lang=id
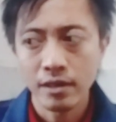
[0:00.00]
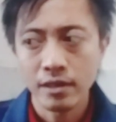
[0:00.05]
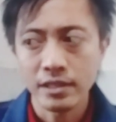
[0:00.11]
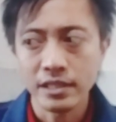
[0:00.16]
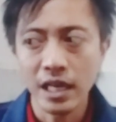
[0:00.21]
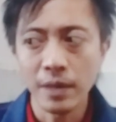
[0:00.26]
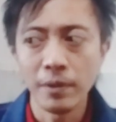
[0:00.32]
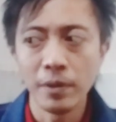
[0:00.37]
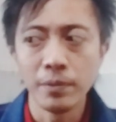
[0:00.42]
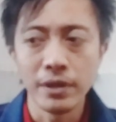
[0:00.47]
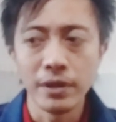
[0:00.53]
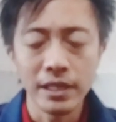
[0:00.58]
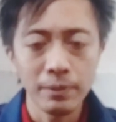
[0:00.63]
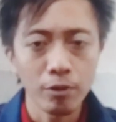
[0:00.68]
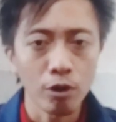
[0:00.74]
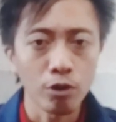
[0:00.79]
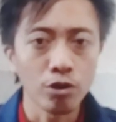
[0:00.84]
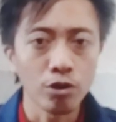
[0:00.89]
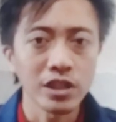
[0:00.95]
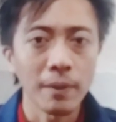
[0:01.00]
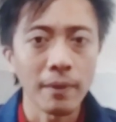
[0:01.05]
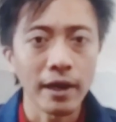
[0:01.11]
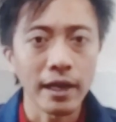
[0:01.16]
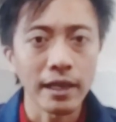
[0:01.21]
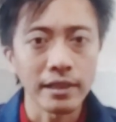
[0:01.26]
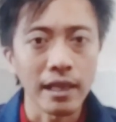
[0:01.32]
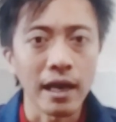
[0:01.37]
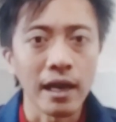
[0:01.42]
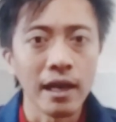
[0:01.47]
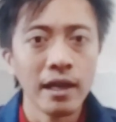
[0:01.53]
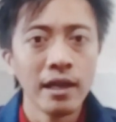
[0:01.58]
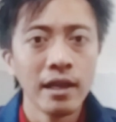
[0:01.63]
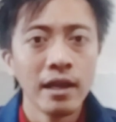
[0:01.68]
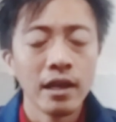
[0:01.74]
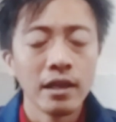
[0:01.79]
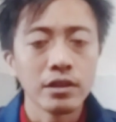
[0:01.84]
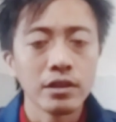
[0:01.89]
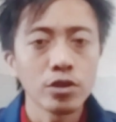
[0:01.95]
dia membeli produk sama kita
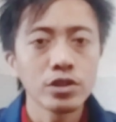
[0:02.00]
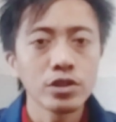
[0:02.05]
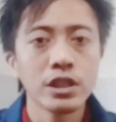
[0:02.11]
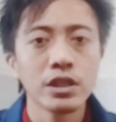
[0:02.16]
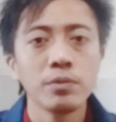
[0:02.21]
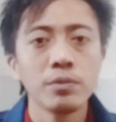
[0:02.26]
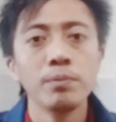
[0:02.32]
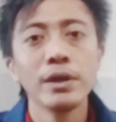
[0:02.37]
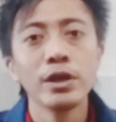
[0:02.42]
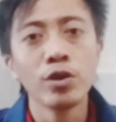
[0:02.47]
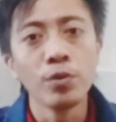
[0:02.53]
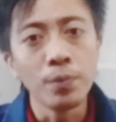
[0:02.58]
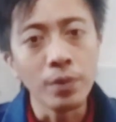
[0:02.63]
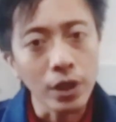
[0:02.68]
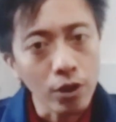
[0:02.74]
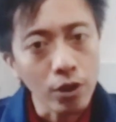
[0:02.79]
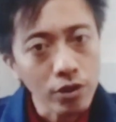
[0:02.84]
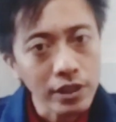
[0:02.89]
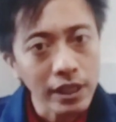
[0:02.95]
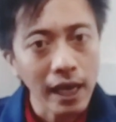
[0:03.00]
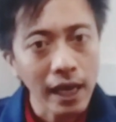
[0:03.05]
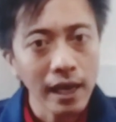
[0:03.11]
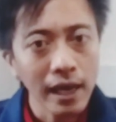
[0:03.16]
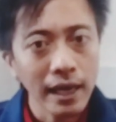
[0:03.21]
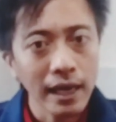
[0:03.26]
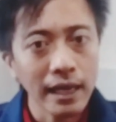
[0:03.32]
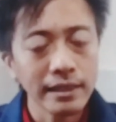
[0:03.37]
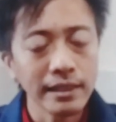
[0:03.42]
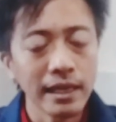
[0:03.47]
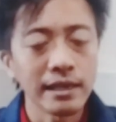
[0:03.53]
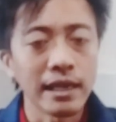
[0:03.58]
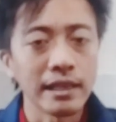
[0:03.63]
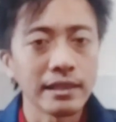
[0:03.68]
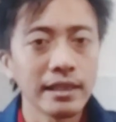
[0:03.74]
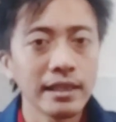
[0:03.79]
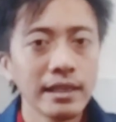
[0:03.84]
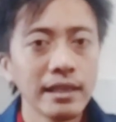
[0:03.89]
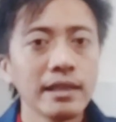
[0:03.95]
terus di minggu berikutnya kita
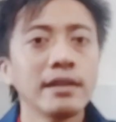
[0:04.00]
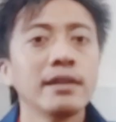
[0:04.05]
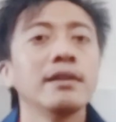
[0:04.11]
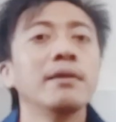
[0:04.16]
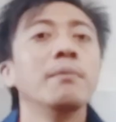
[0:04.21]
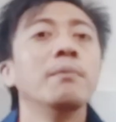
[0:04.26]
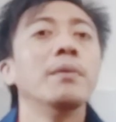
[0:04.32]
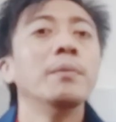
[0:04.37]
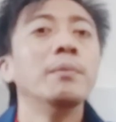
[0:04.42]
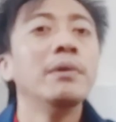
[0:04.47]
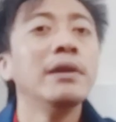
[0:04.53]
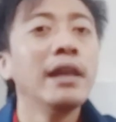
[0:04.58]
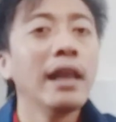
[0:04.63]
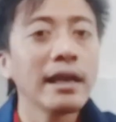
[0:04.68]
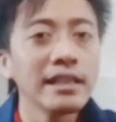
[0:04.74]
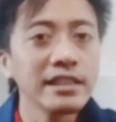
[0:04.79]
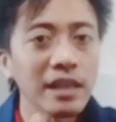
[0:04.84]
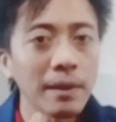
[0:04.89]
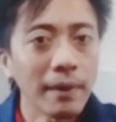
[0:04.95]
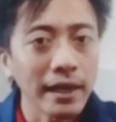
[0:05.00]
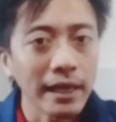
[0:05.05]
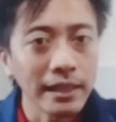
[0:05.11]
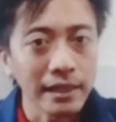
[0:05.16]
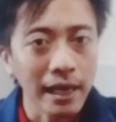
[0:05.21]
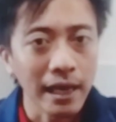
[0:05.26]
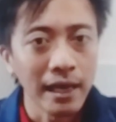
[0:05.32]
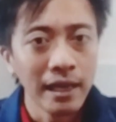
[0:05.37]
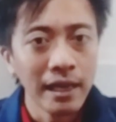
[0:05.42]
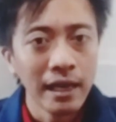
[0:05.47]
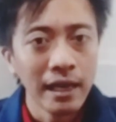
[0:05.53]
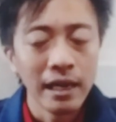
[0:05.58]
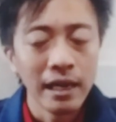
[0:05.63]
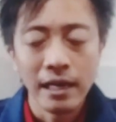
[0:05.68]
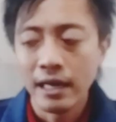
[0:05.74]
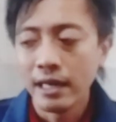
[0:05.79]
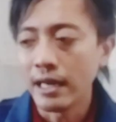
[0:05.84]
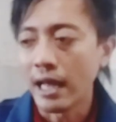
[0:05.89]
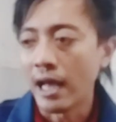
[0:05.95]
datang membeli lagi sama kita
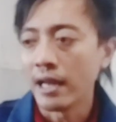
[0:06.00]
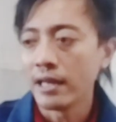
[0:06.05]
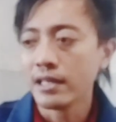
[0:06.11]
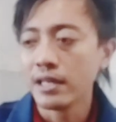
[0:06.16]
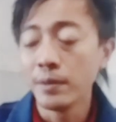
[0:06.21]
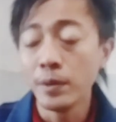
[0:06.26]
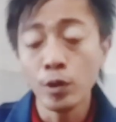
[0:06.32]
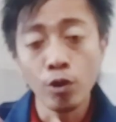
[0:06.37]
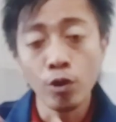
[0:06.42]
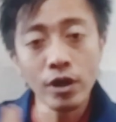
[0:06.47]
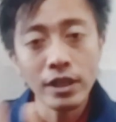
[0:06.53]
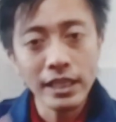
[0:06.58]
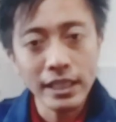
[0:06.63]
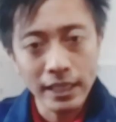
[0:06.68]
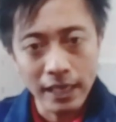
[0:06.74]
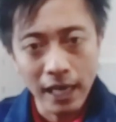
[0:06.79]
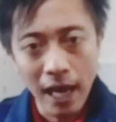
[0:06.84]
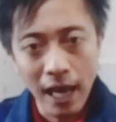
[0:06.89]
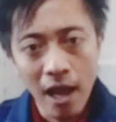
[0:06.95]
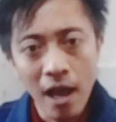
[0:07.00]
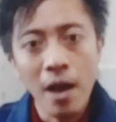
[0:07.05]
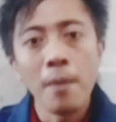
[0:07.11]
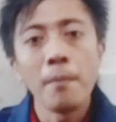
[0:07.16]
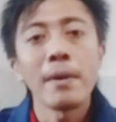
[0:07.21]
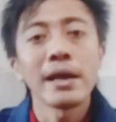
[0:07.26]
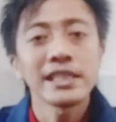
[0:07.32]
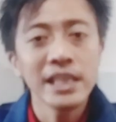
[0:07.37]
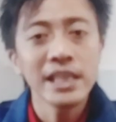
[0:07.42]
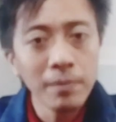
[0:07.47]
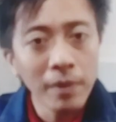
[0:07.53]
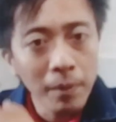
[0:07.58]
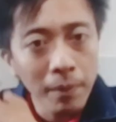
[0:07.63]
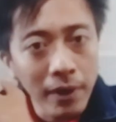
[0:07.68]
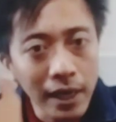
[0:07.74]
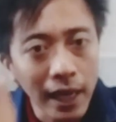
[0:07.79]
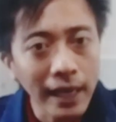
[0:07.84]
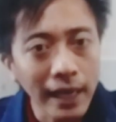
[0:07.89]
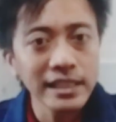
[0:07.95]
nah di minggu ketiga masih
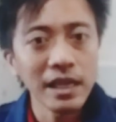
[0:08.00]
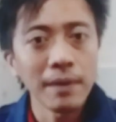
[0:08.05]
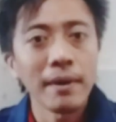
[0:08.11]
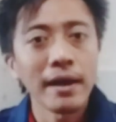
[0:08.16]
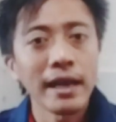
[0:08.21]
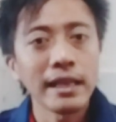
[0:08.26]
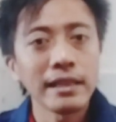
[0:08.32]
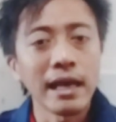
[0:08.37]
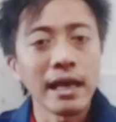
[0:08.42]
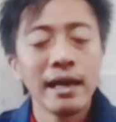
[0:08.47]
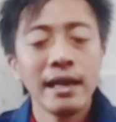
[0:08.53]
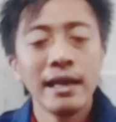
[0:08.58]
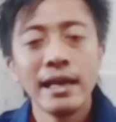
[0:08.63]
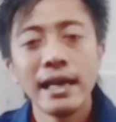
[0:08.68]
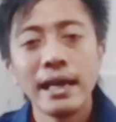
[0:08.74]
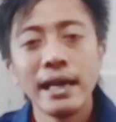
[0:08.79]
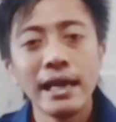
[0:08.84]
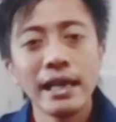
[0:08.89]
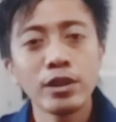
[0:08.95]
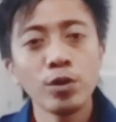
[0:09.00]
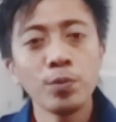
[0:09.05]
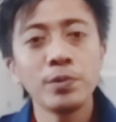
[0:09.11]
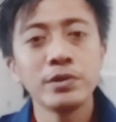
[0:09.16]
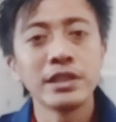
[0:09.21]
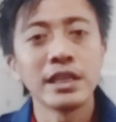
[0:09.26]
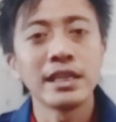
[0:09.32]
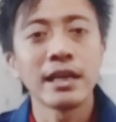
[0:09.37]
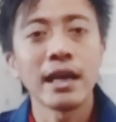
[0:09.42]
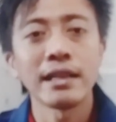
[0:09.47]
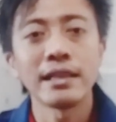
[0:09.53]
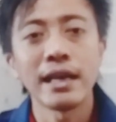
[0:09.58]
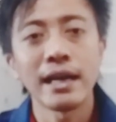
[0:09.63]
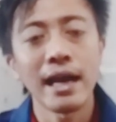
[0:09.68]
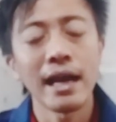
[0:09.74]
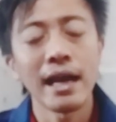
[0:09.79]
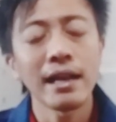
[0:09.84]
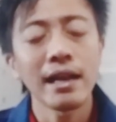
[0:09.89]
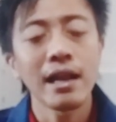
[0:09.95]
membeli lagi sama kita itu bisa
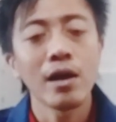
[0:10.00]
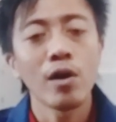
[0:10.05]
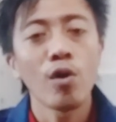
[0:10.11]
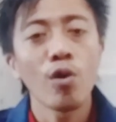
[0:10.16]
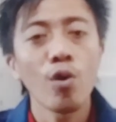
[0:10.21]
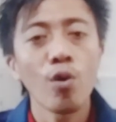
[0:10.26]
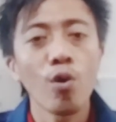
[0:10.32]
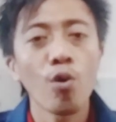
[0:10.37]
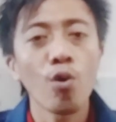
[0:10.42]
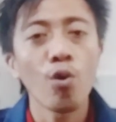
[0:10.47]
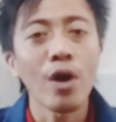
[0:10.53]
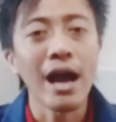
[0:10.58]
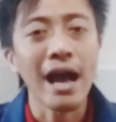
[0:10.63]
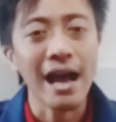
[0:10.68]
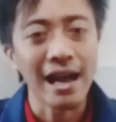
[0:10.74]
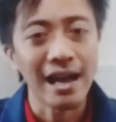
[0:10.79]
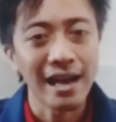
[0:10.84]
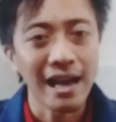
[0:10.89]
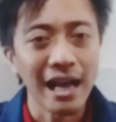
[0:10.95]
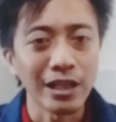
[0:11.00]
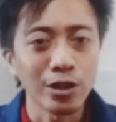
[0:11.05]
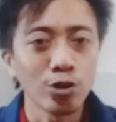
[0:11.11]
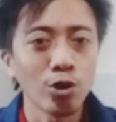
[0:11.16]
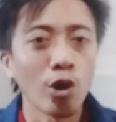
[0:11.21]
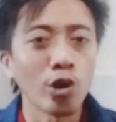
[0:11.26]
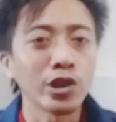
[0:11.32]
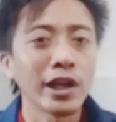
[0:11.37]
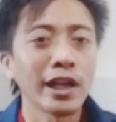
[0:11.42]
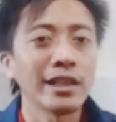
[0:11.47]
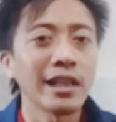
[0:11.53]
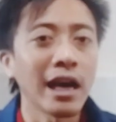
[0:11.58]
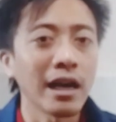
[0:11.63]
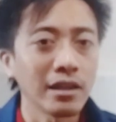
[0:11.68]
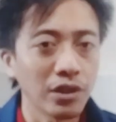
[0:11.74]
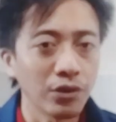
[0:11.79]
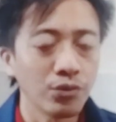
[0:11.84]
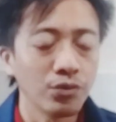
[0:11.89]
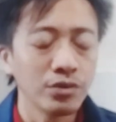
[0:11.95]
dikatakan OA atau outlet
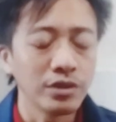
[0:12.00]
aktif.